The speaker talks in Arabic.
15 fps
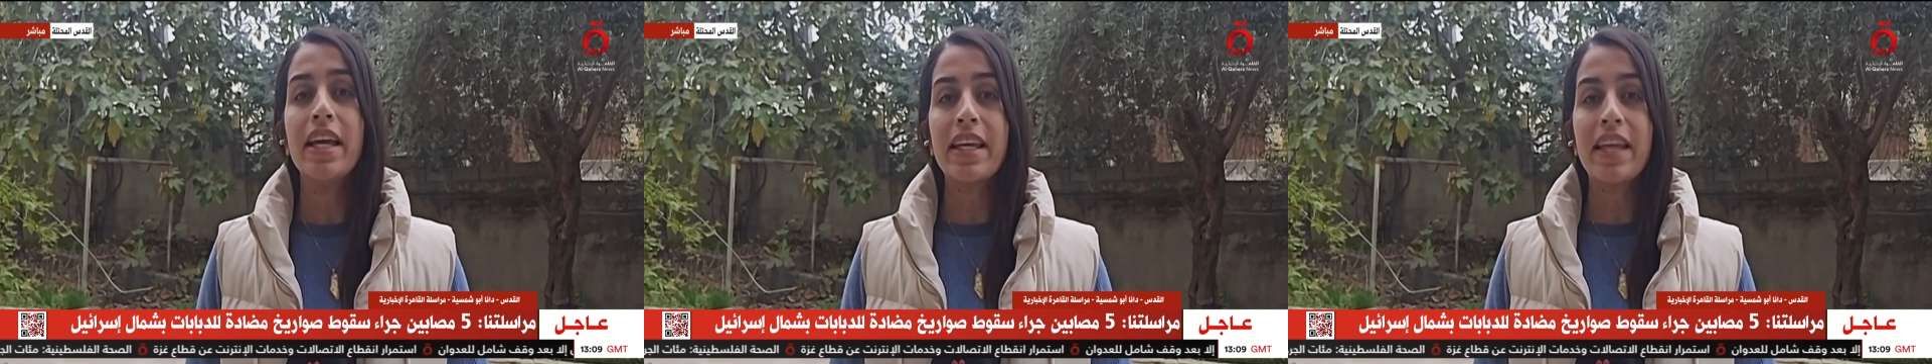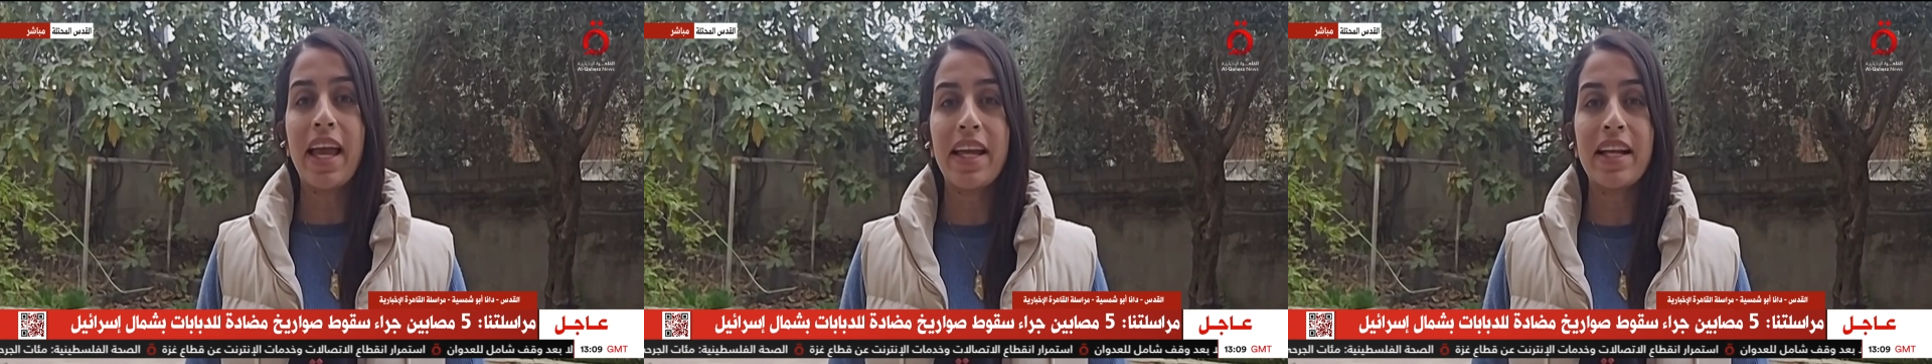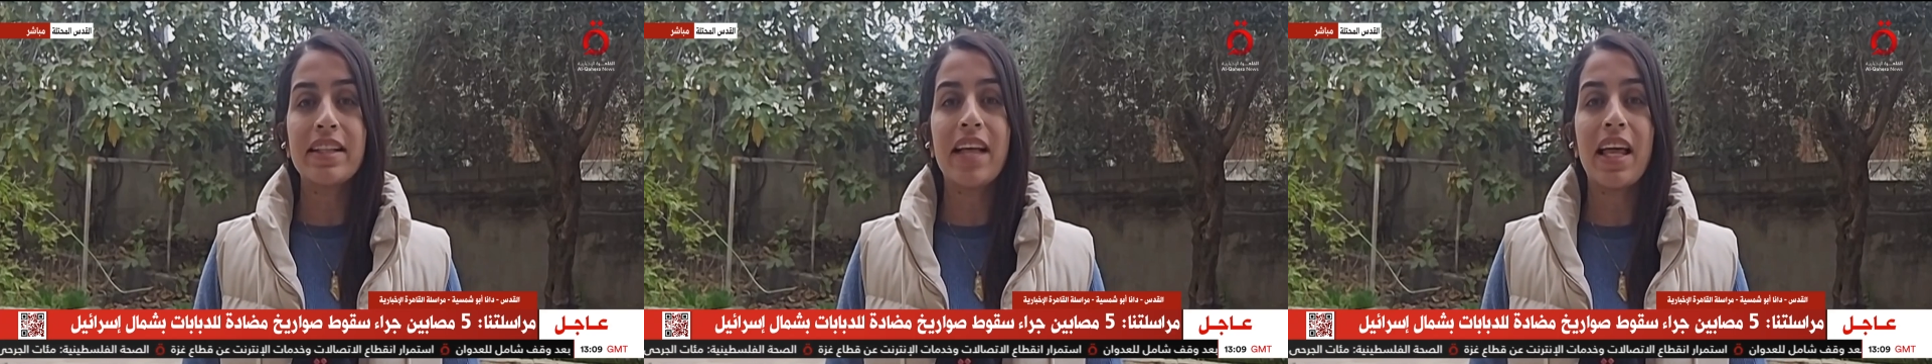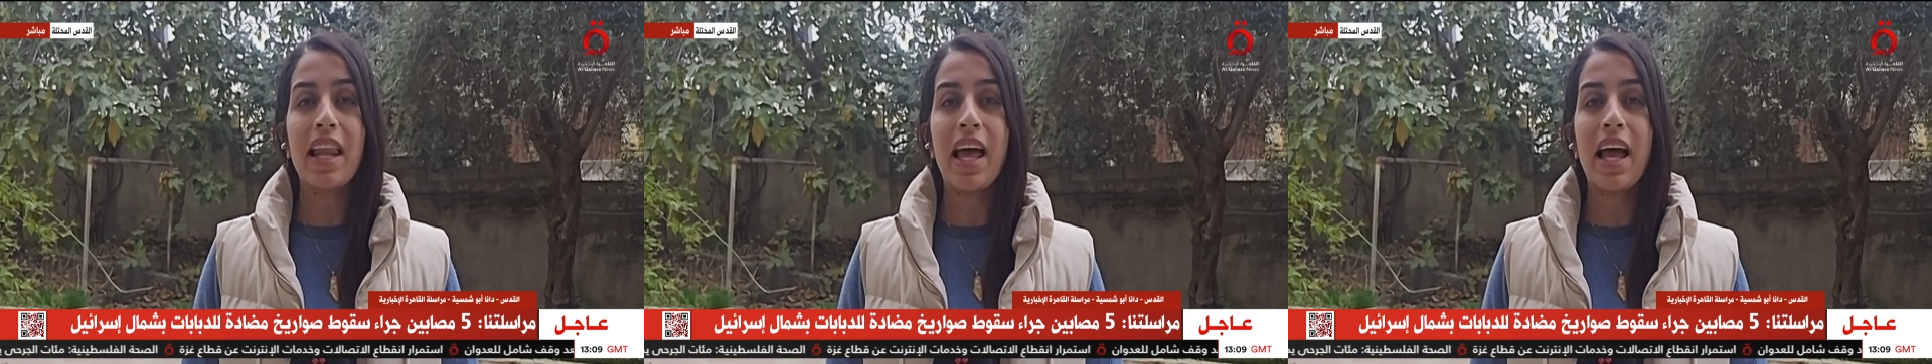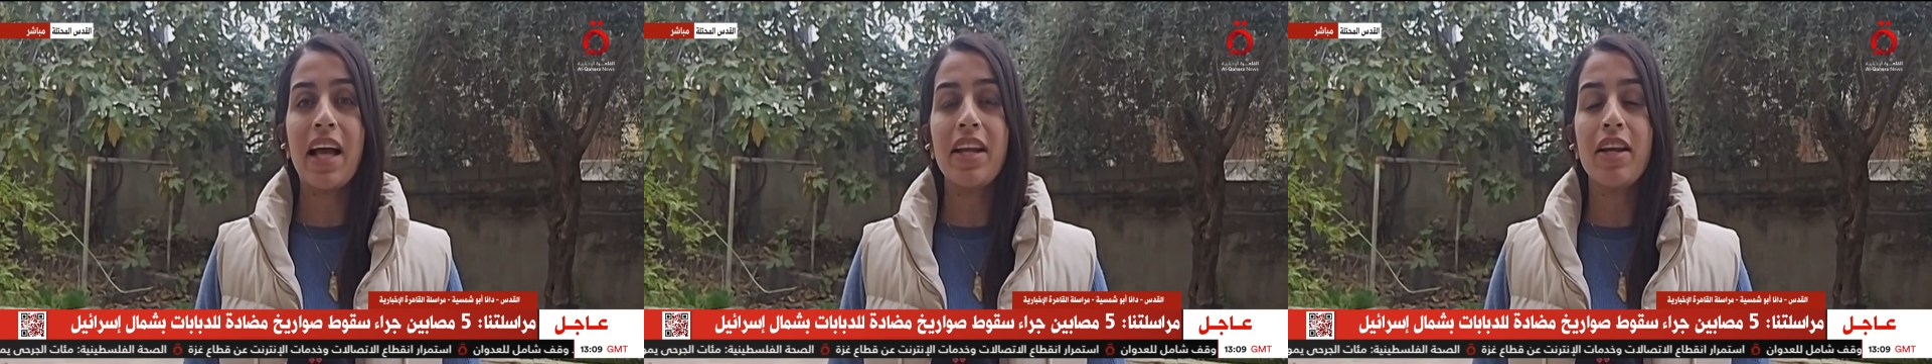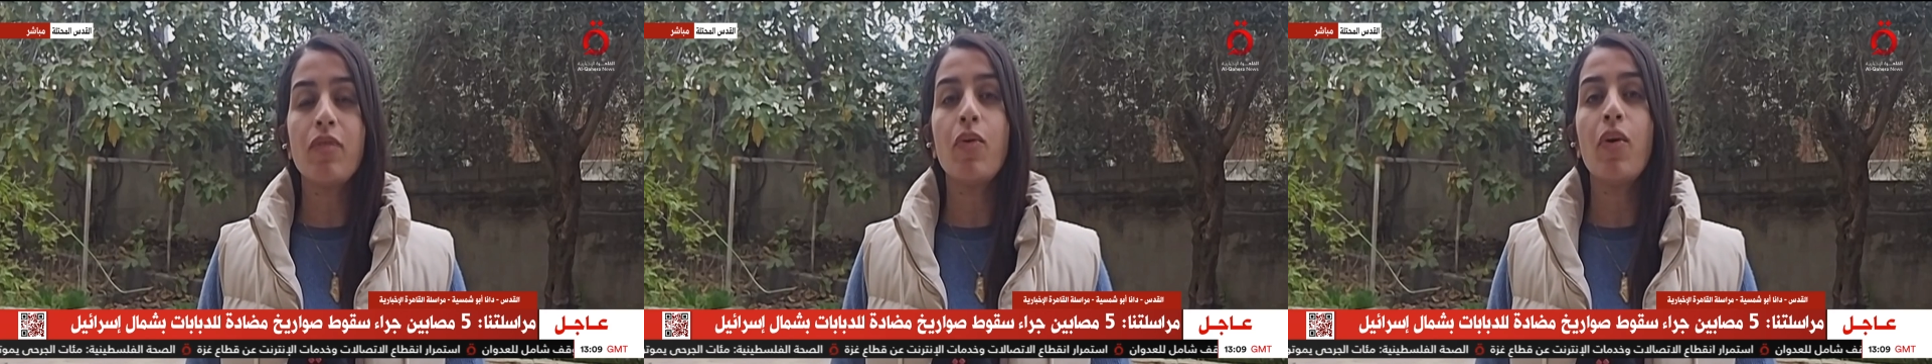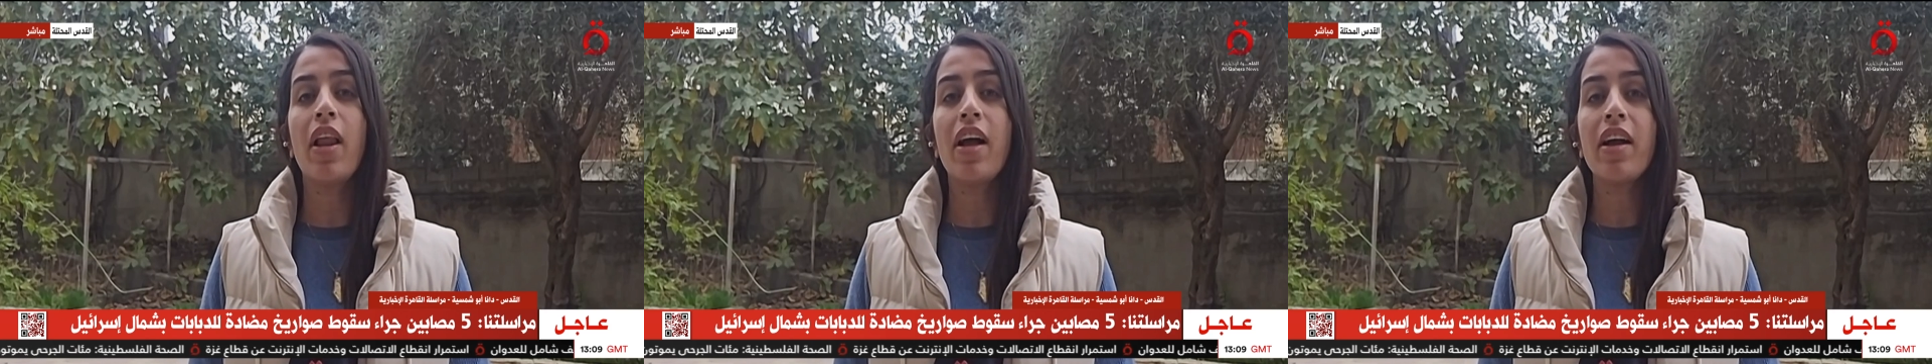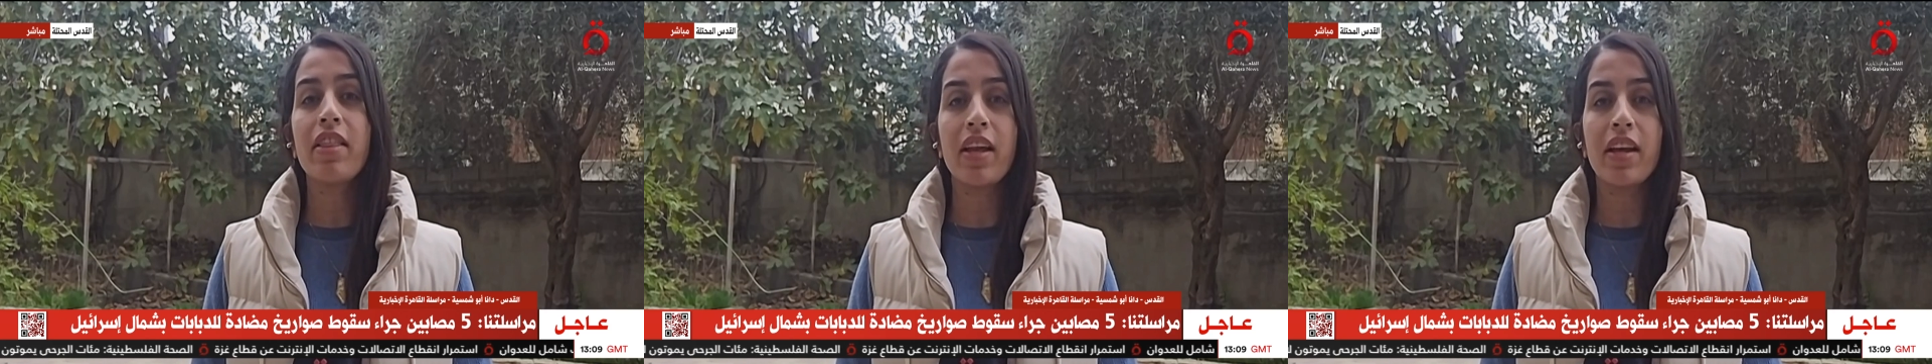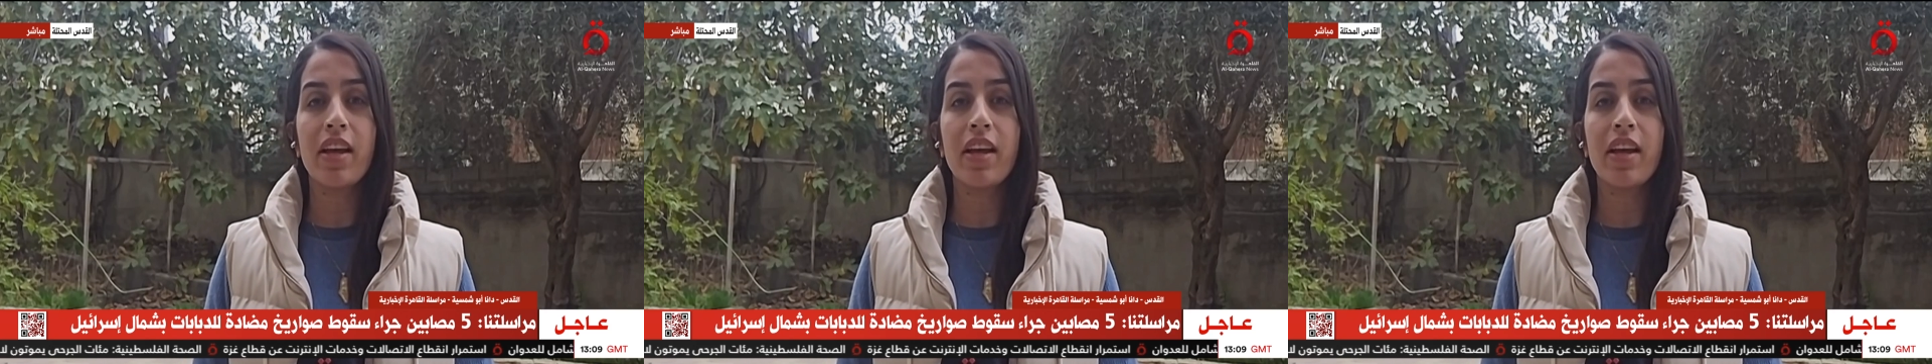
كانت الأعنف والأكثر